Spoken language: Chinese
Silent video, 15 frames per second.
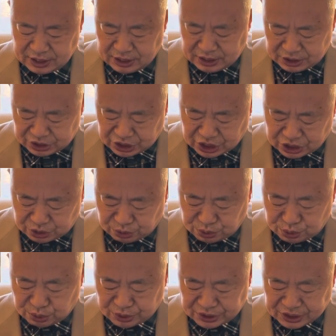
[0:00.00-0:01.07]
也就
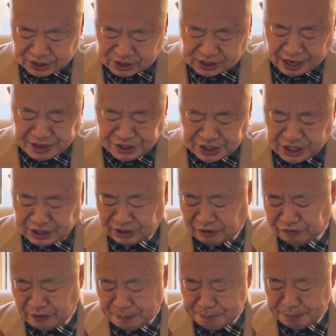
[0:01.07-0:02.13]
是说呢，三年的
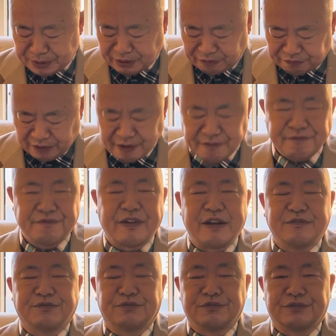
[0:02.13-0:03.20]
封闭、反
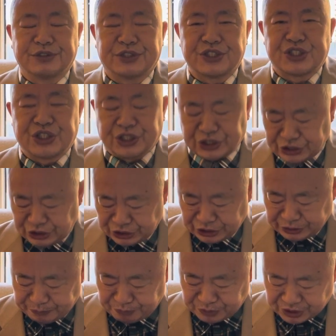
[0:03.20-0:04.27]
反复复的清
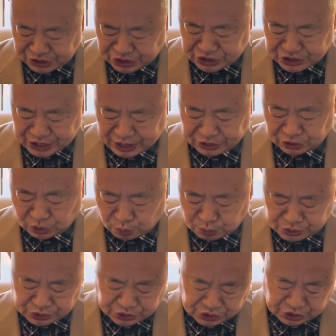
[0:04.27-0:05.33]
零，竟然都
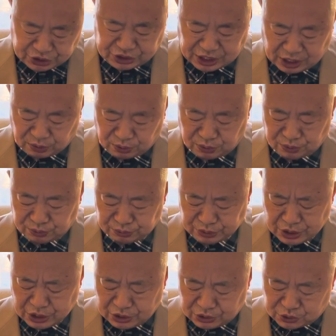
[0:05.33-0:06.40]
是一场空。
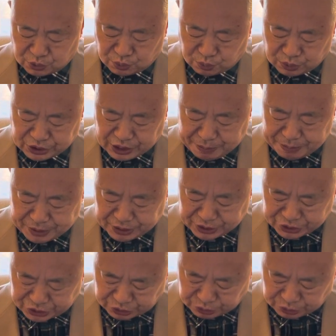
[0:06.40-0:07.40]
中国人民呢几